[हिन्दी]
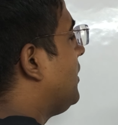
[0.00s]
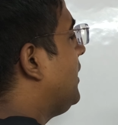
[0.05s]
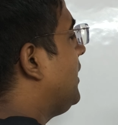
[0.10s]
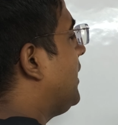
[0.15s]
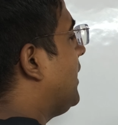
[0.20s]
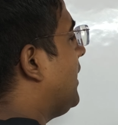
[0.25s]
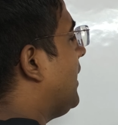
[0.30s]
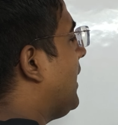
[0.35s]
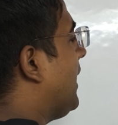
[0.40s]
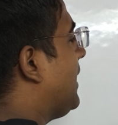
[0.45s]

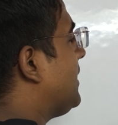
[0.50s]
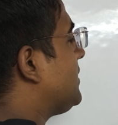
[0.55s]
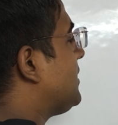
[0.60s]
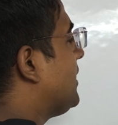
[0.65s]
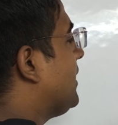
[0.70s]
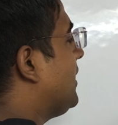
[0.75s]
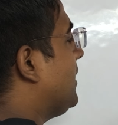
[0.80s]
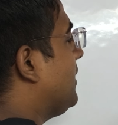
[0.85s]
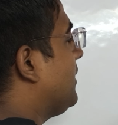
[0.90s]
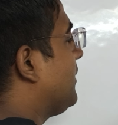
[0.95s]
ठीक है
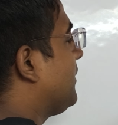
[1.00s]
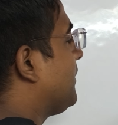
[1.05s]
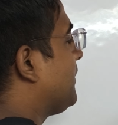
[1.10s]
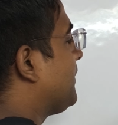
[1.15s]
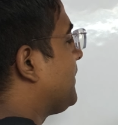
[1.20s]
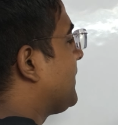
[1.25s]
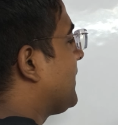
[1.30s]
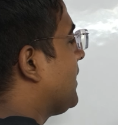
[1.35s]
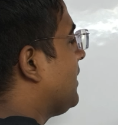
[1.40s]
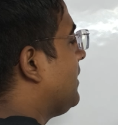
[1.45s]
ऐसे
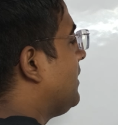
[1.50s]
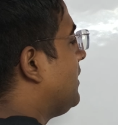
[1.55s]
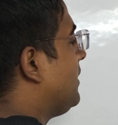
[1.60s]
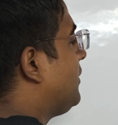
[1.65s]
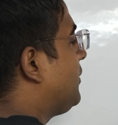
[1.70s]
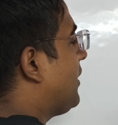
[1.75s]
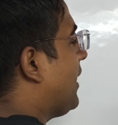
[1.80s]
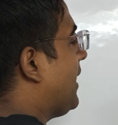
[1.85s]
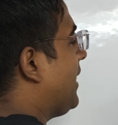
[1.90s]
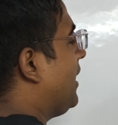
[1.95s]

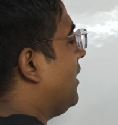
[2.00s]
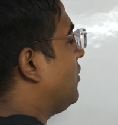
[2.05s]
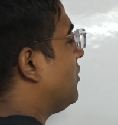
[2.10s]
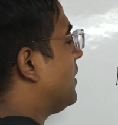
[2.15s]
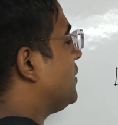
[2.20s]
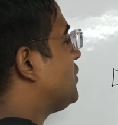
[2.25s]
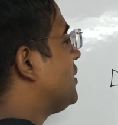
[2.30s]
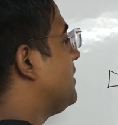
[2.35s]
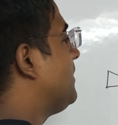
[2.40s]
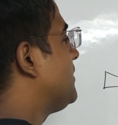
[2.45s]
ट्राइंगल
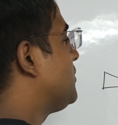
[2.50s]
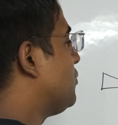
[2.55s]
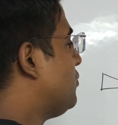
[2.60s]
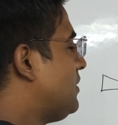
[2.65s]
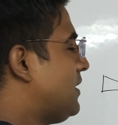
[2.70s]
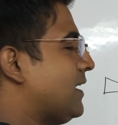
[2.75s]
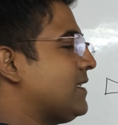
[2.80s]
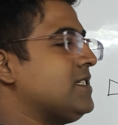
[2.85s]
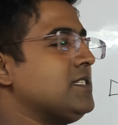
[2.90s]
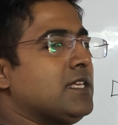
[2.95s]
होना चाहिए बस
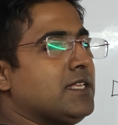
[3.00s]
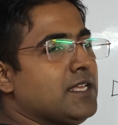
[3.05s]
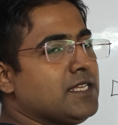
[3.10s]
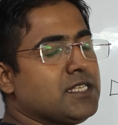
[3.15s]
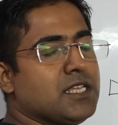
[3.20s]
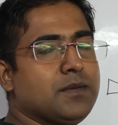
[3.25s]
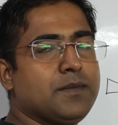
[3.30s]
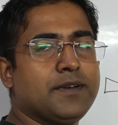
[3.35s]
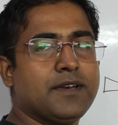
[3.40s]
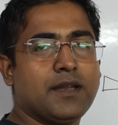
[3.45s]
उल्टा सीधा
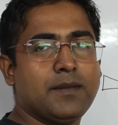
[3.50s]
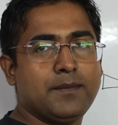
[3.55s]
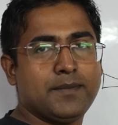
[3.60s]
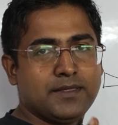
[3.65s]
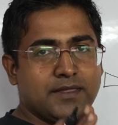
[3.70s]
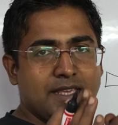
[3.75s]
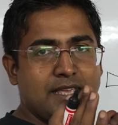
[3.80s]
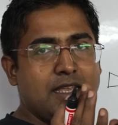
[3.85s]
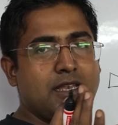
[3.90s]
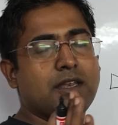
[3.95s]
जैसे ही बन रहा है
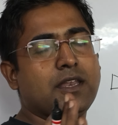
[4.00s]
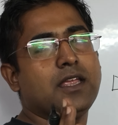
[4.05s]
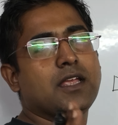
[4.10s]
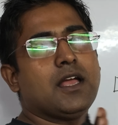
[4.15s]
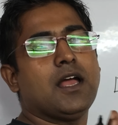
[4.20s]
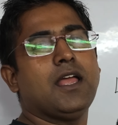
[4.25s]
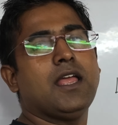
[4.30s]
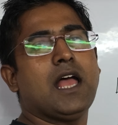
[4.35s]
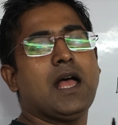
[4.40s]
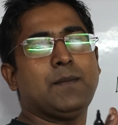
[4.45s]
तीन
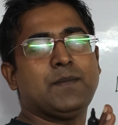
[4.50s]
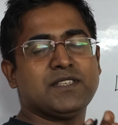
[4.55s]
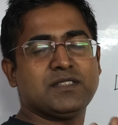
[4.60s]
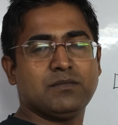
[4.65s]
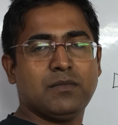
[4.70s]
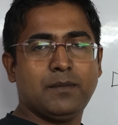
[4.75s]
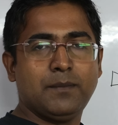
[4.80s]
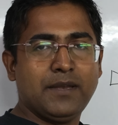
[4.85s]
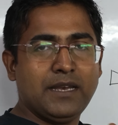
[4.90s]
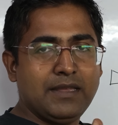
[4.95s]
रेखाएं आपस
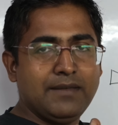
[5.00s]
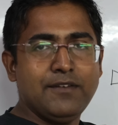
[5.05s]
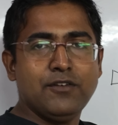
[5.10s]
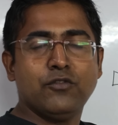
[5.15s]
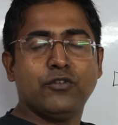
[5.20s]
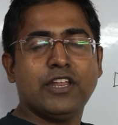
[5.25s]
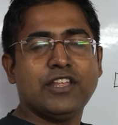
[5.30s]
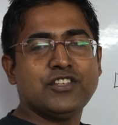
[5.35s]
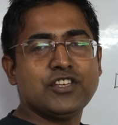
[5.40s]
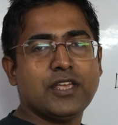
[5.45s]
में मिली हुई
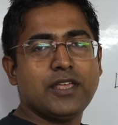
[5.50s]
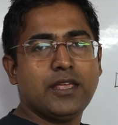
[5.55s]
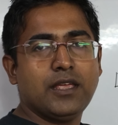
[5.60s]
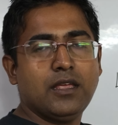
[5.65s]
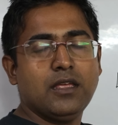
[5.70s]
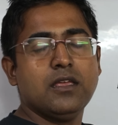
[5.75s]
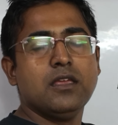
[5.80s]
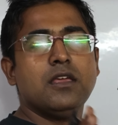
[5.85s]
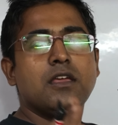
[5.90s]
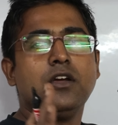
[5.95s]
होने
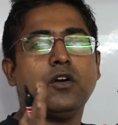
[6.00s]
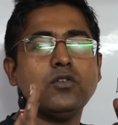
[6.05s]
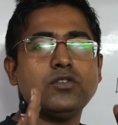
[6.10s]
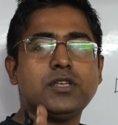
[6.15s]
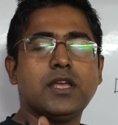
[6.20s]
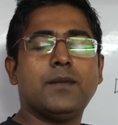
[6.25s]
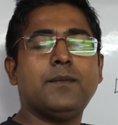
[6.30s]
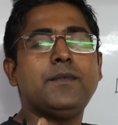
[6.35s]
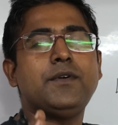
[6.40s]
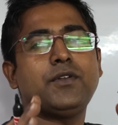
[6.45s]
चाहिए
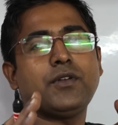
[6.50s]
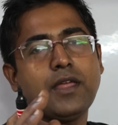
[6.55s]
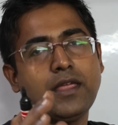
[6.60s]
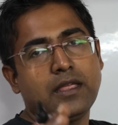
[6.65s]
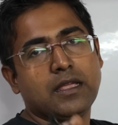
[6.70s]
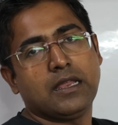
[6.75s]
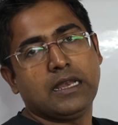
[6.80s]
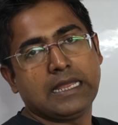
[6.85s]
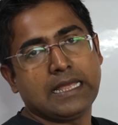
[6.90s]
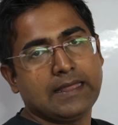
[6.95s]
उसे हम
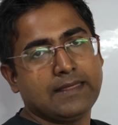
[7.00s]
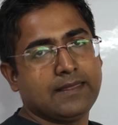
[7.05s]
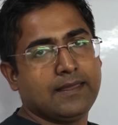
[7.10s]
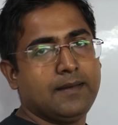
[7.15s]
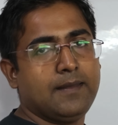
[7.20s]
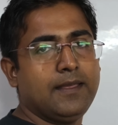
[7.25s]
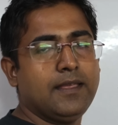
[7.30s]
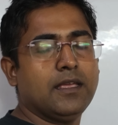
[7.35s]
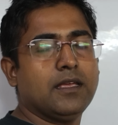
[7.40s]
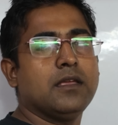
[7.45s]
ट्राइंगल कहते
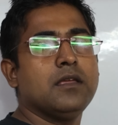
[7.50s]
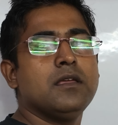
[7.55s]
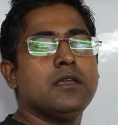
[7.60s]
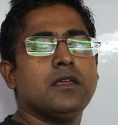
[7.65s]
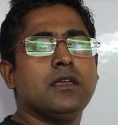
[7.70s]
हैं ठीक है